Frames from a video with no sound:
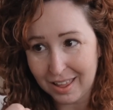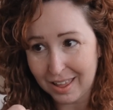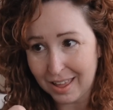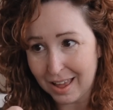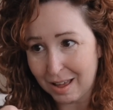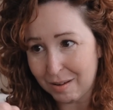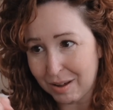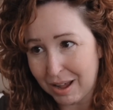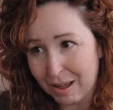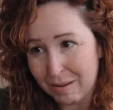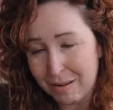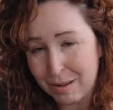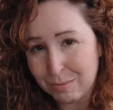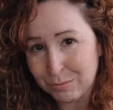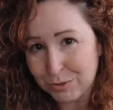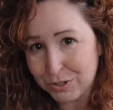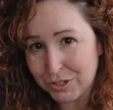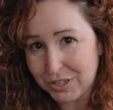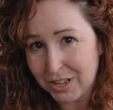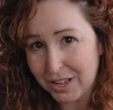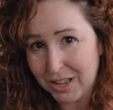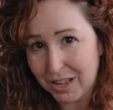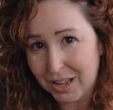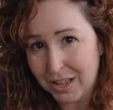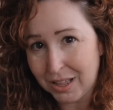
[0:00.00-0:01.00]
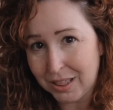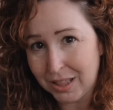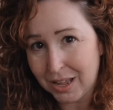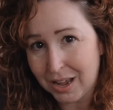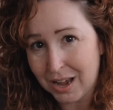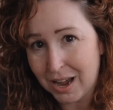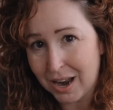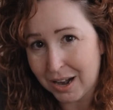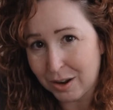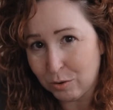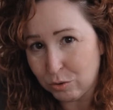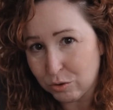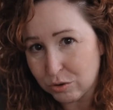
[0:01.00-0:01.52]
acabamos de
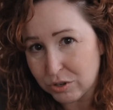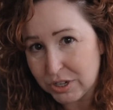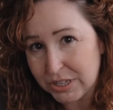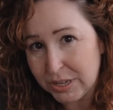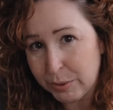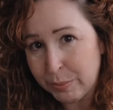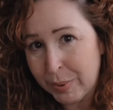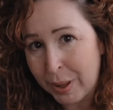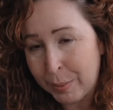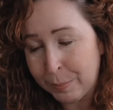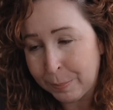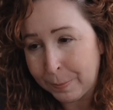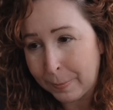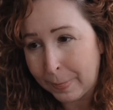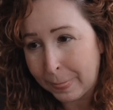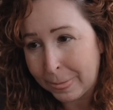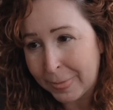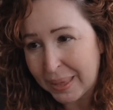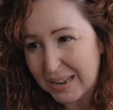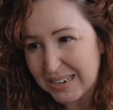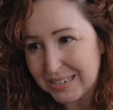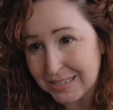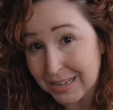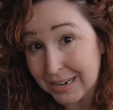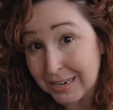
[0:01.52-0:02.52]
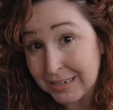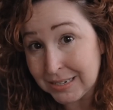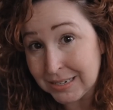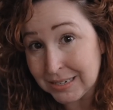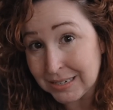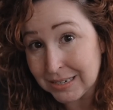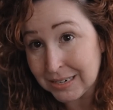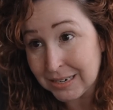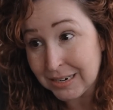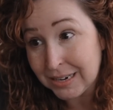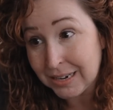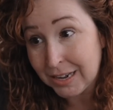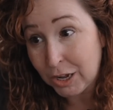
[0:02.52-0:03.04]
dejar autoestima,
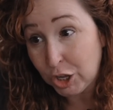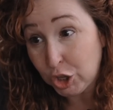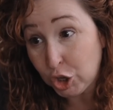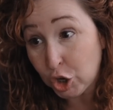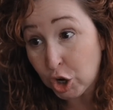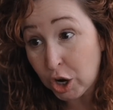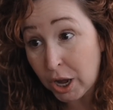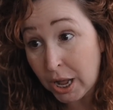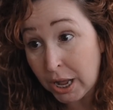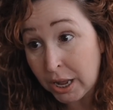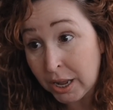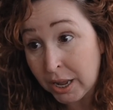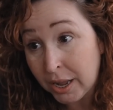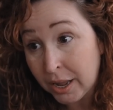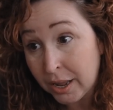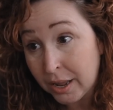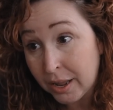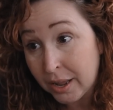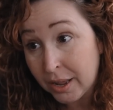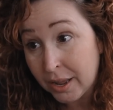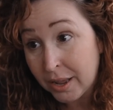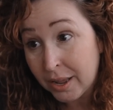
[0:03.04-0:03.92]
estrés, yoga,